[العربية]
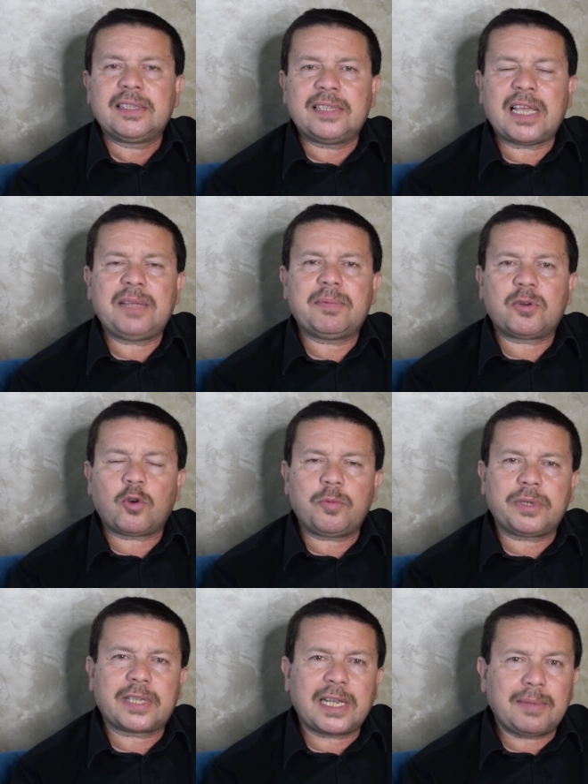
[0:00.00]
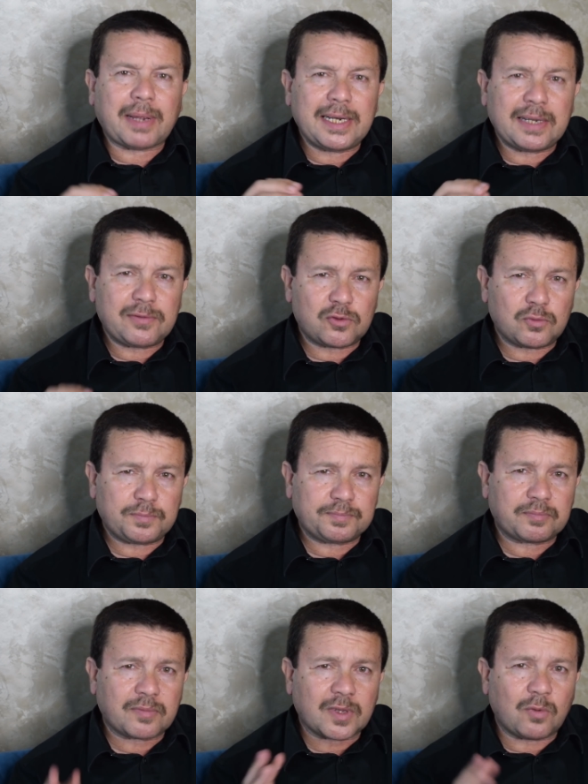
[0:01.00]
دايما هو بيتكلم عن نفسه
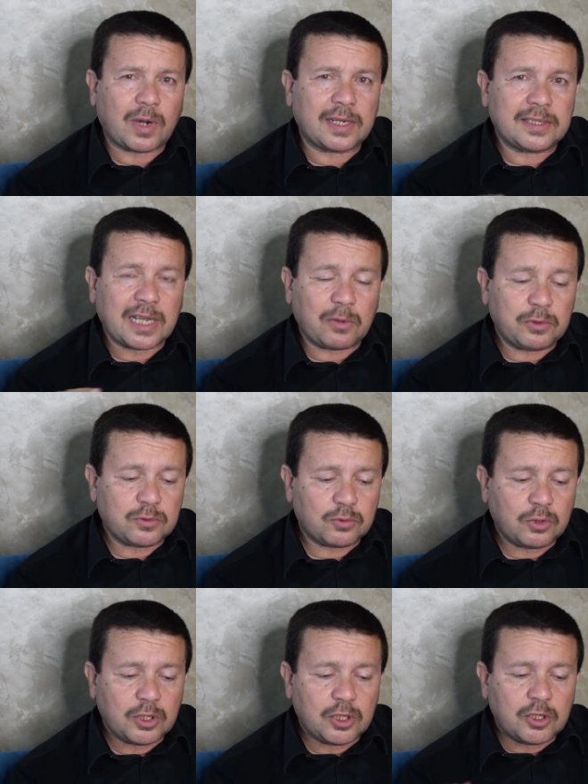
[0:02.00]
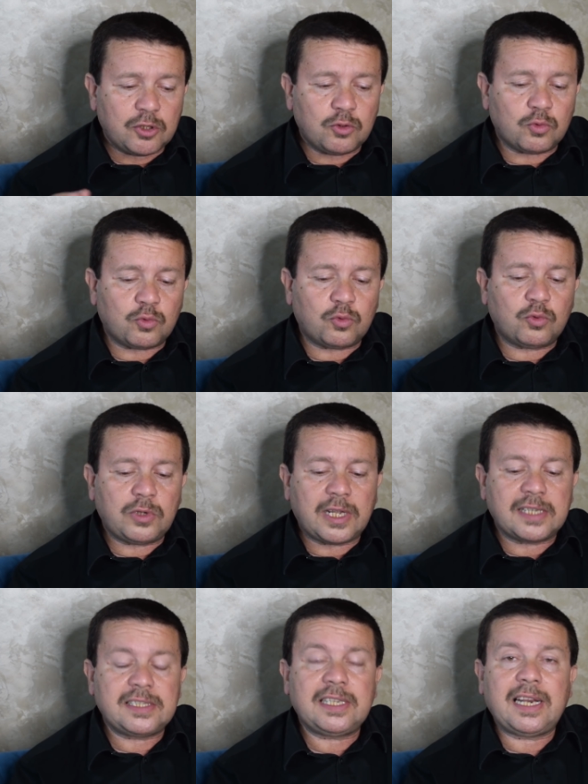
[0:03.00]
وعن دعوته يقول
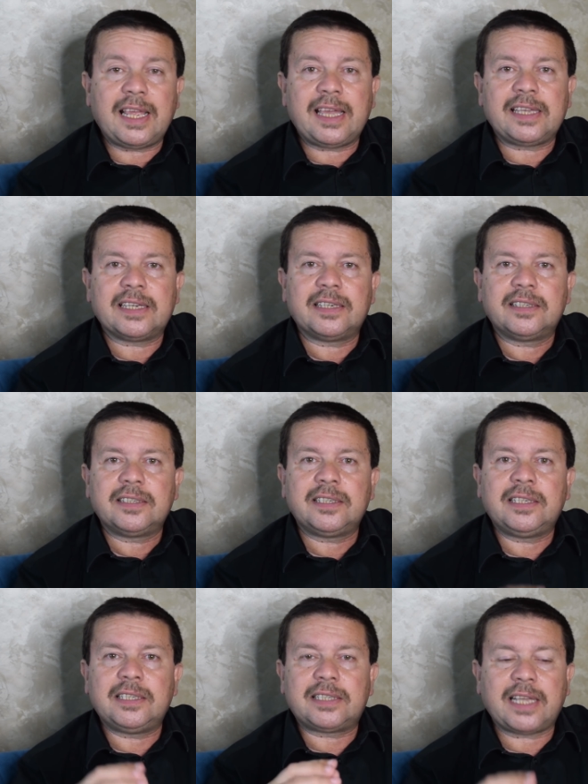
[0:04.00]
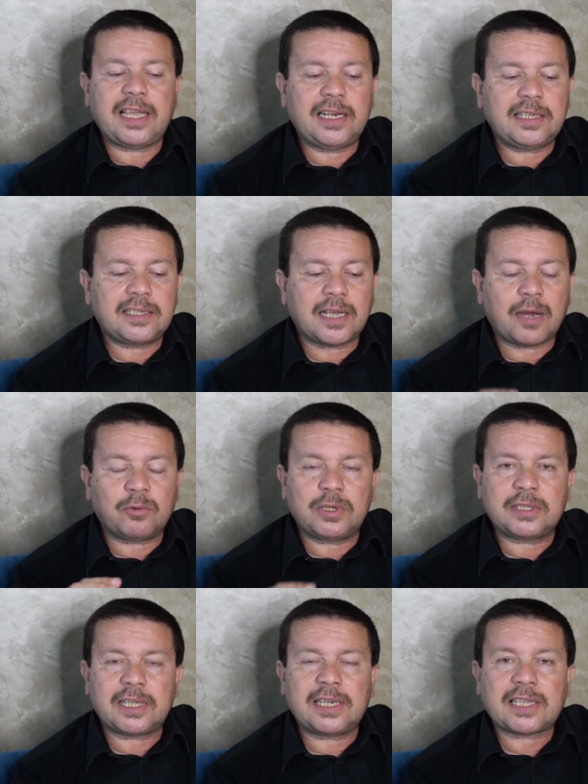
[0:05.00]
هذه الآية اللي اتقالت أو
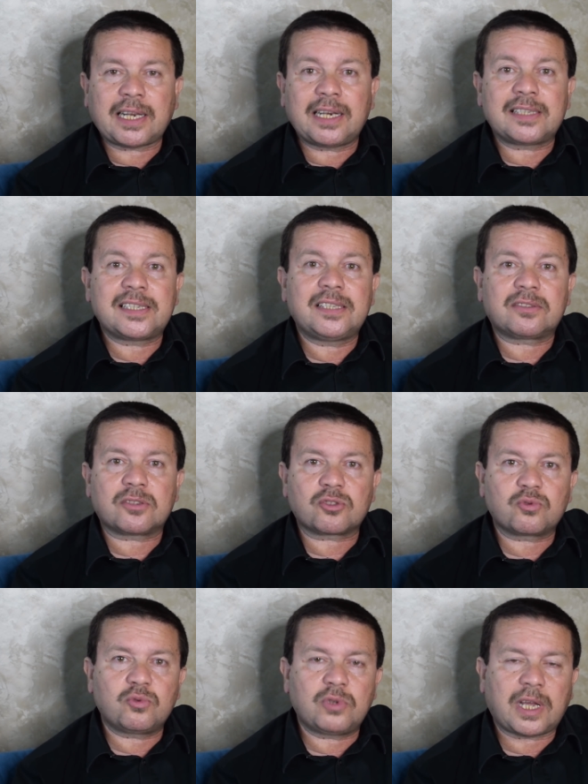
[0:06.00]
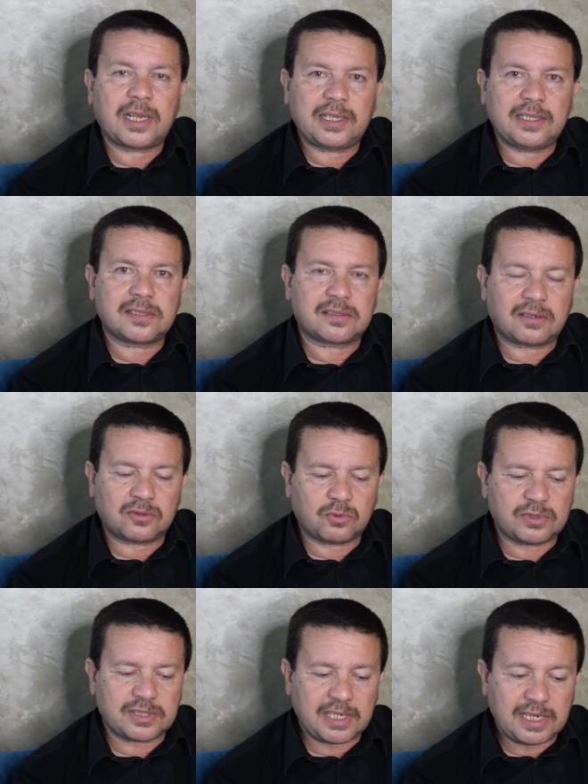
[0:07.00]
اللي اتقالت على لسان الرسول عليه الصلاة
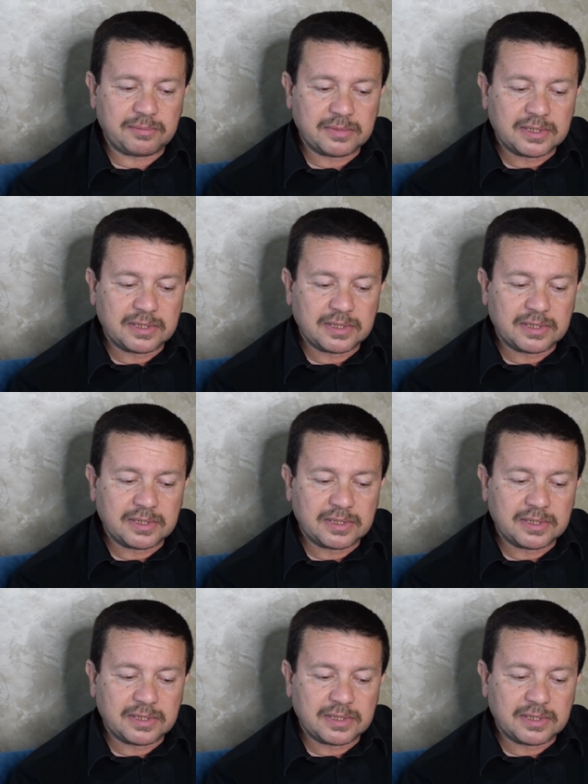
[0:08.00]
والسلام